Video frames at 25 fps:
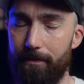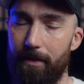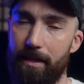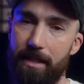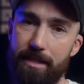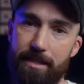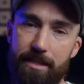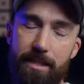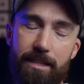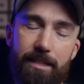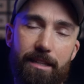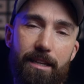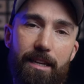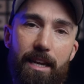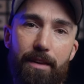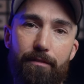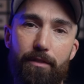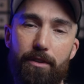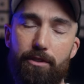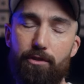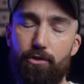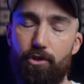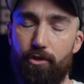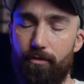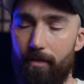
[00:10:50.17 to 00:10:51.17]
weil das Licht dann
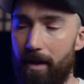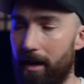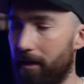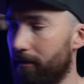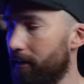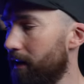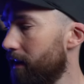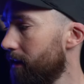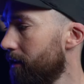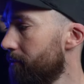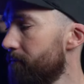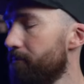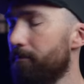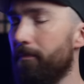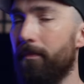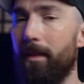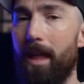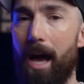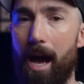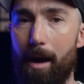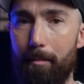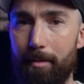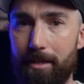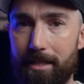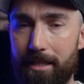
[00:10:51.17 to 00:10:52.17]
einfach zu schwach wäre.
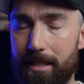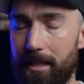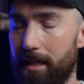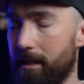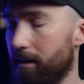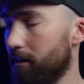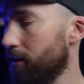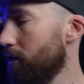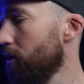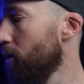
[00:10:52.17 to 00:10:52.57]
Aber es geht.